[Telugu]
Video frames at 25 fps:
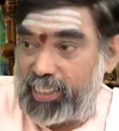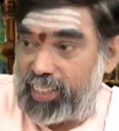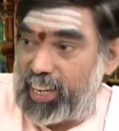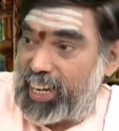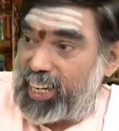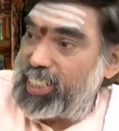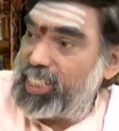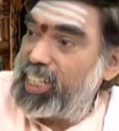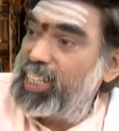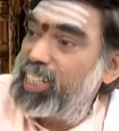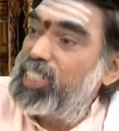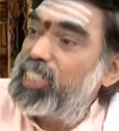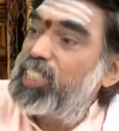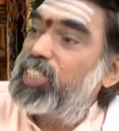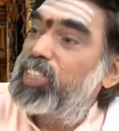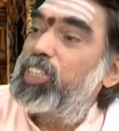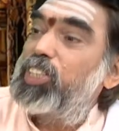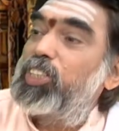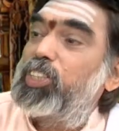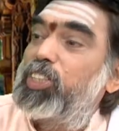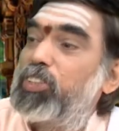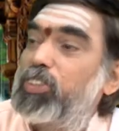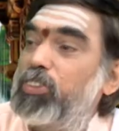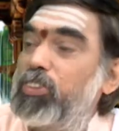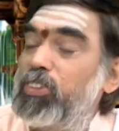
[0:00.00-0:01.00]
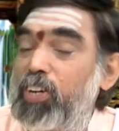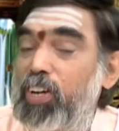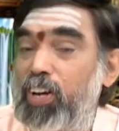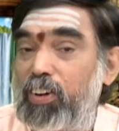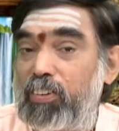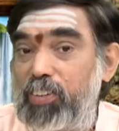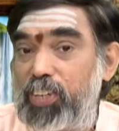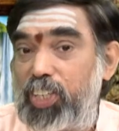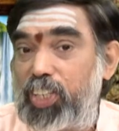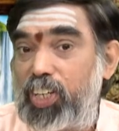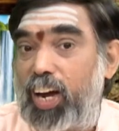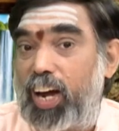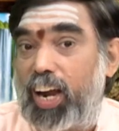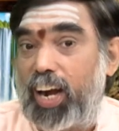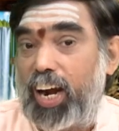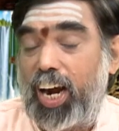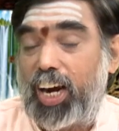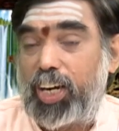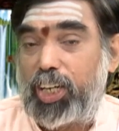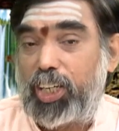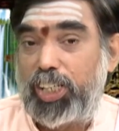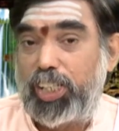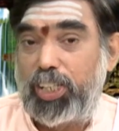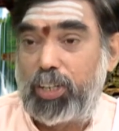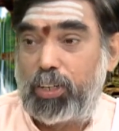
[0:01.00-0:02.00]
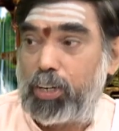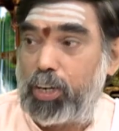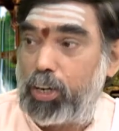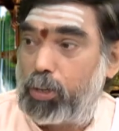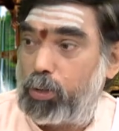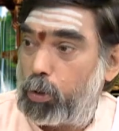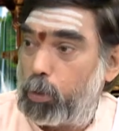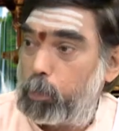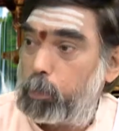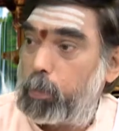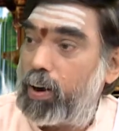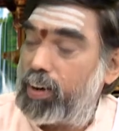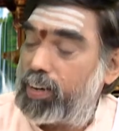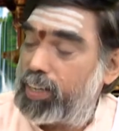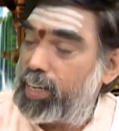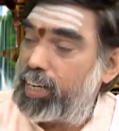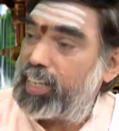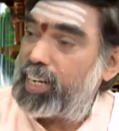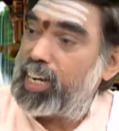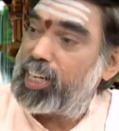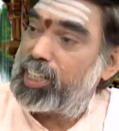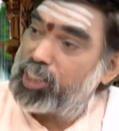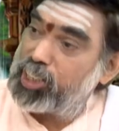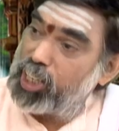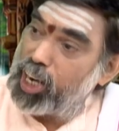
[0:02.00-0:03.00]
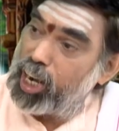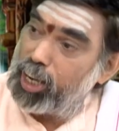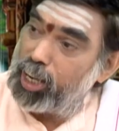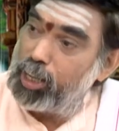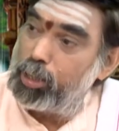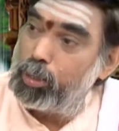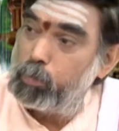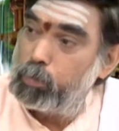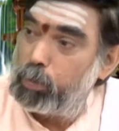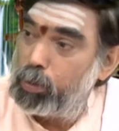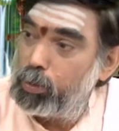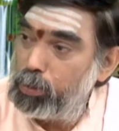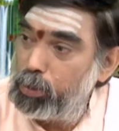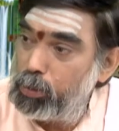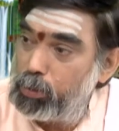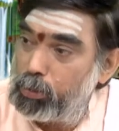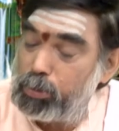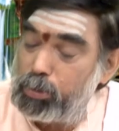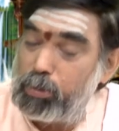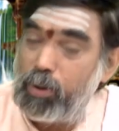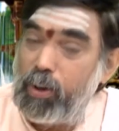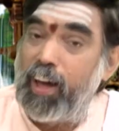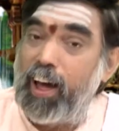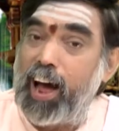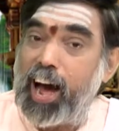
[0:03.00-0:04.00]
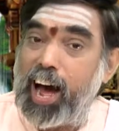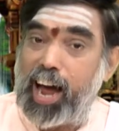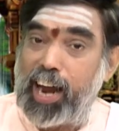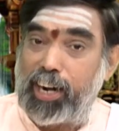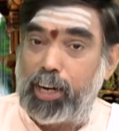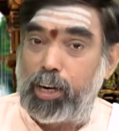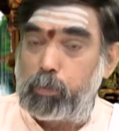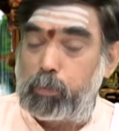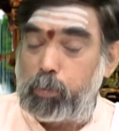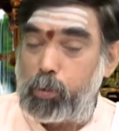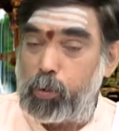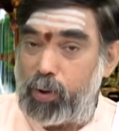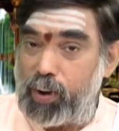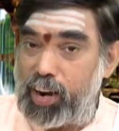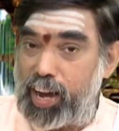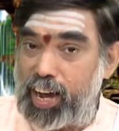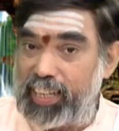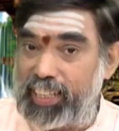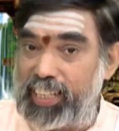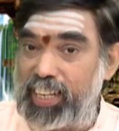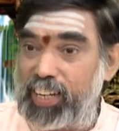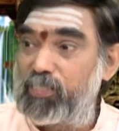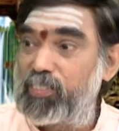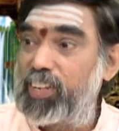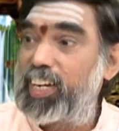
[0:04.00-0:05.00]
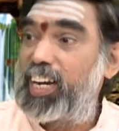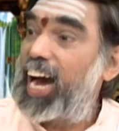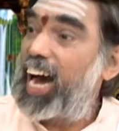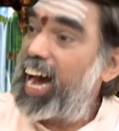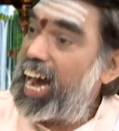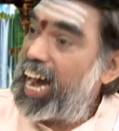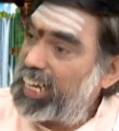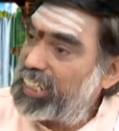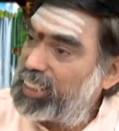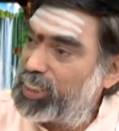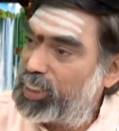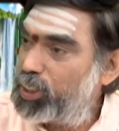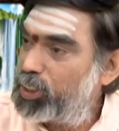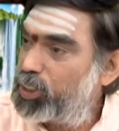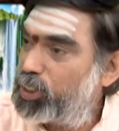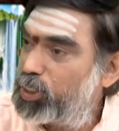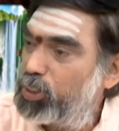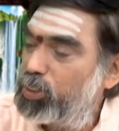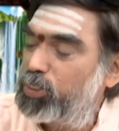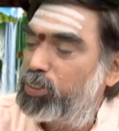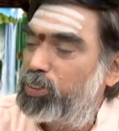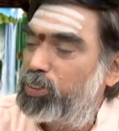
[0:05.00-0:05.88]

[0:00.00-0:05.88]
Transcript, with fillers: దర్శనం చేస్తూ విశాలాక్షి యొక్క కృపా కటాక్షాలను పొందుతూ అన్నపూర్ణాదేవిని అర్చిస్తూ